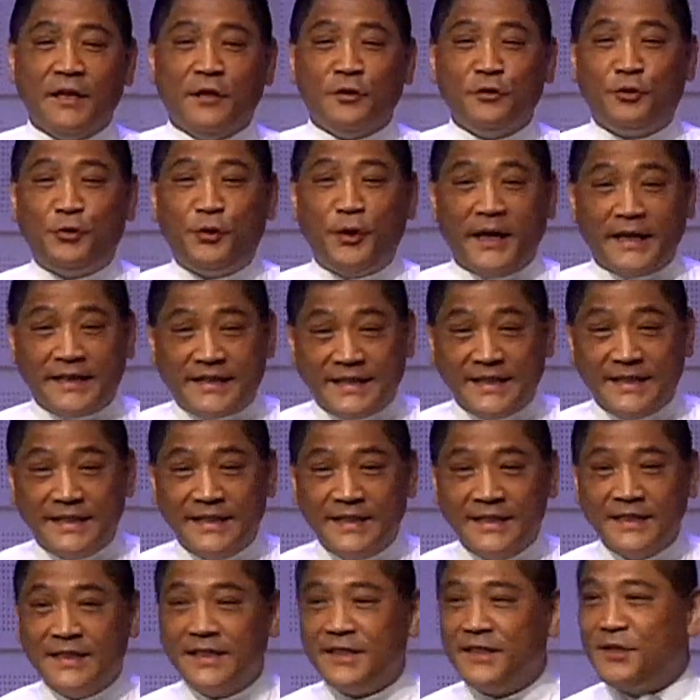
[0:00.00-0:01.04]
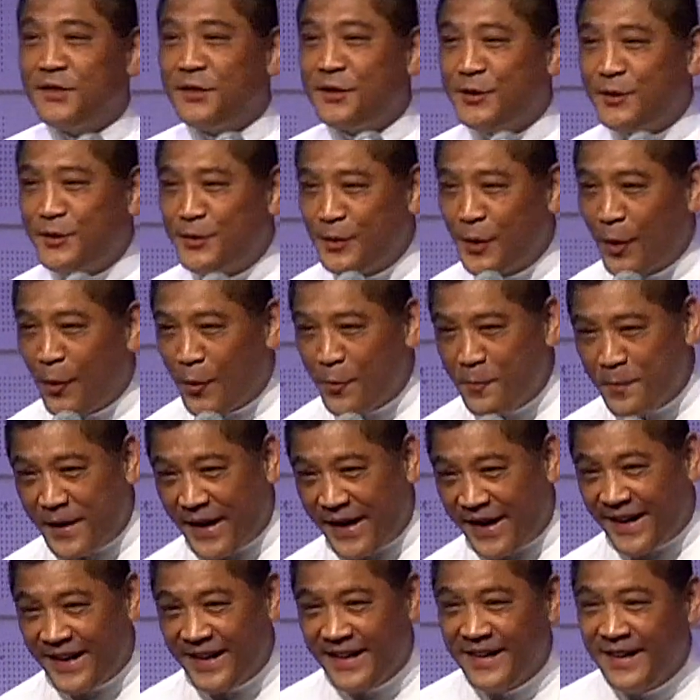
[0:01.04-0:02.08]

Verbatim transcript: 却是秀美。